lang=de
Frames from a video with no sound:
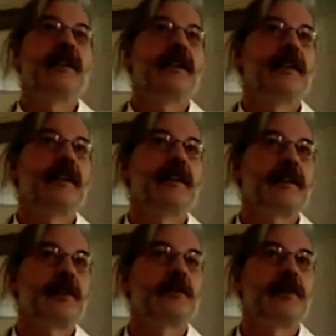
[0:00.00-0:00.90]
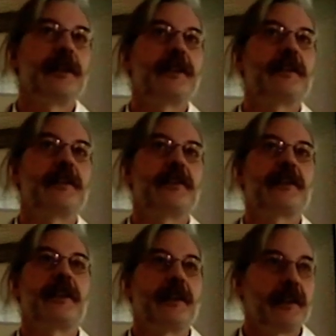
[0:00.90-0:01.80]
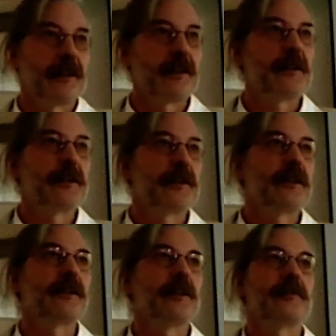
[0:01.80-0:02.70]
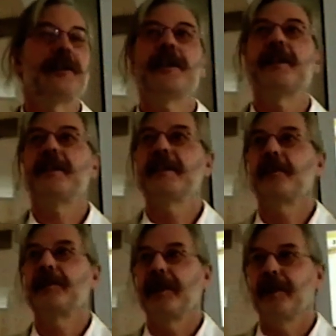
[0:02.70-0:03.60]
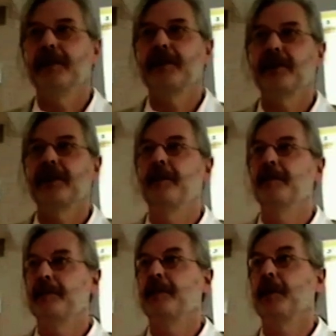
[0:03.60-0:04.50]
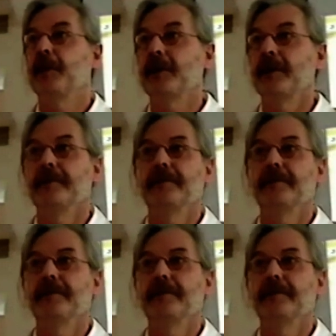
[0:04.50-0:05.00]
äh, des Konfliktes und der richtig dicke Konflikt ist auf der Emotionenebene verborgen.